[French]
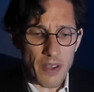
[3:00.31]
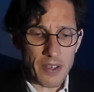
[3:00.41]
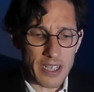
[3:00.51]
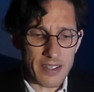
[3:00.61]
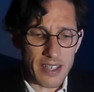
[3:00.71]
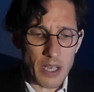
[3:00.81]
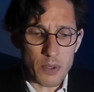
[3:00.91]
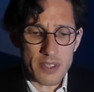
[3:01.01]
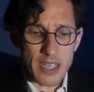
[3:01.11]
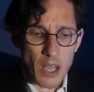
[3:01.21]
à la vérité,
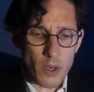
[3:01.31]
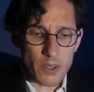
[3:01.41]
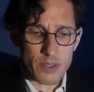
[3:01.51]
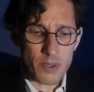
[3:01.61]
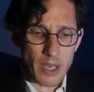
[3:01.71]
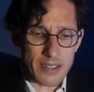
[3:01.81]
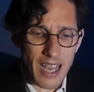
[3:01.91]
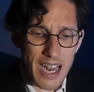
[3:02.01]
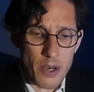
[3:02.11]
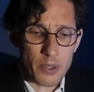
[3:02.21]
le silence de la
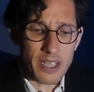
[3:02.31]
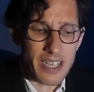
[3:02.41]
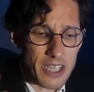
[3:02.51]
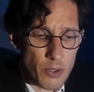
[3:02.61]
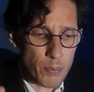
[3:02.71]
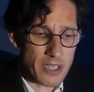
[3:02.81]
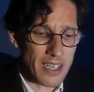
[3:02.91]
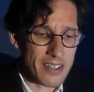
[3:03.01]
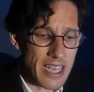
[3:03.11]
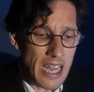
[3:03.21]
dalle, le cri du
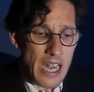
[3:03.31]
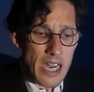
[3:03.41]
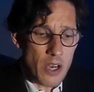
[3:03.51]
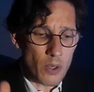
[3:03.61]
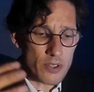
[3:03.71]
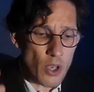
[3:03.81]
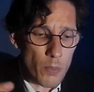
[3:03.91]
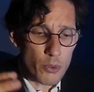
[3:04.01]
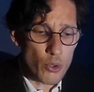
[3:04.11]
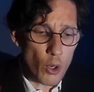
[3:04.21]
poignardé,
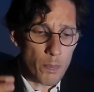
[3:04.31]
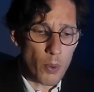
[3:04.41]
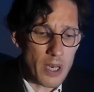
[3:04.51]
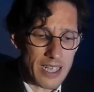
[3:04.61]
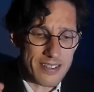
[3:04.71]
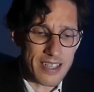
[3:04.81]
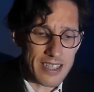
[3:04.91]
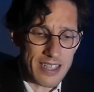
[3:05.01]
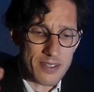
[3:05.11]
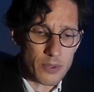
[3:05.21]
l'ensemble du repos
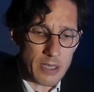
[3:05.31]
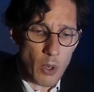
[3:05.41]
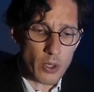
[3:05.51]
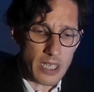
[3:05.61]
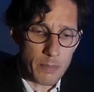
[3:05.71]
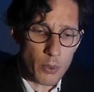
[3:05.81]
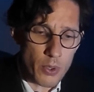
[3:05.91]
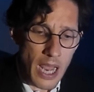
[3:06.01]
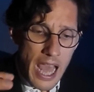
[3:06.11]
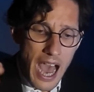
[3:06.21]
glacé des sentiments qui
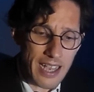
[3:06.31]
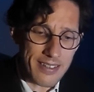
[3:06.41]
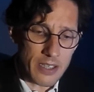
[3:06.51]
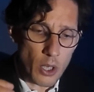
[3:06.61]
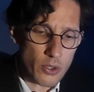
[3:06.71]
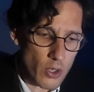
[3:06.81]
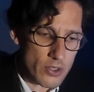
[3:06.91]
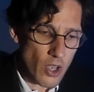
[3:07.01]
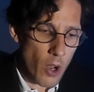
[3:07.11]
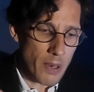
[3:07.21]
brûlent a été notre
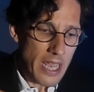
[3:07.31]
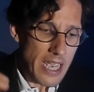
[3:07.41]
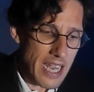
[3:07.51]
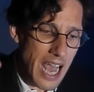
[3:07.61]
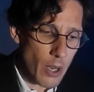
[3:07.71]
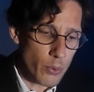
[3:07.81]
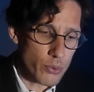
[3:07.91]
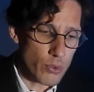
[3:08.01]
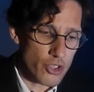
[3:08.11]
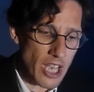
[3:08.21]
ensemble, et la
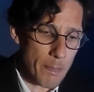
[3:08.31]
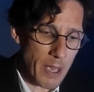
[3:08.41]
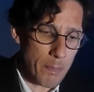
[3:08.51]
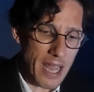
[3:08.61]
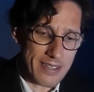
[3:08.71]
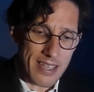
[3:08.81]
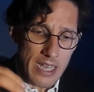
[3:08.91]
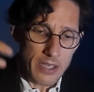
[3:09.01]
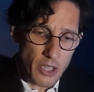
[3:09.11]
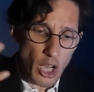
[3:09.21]
route du chien perplexe,
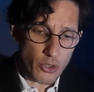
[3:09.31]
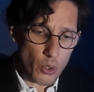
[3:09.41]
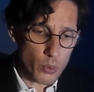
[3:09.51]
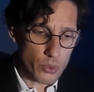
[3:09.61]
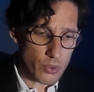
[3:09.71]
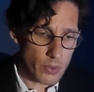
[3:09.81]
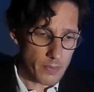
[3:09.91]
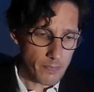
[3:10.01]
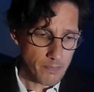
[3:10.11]
notre route.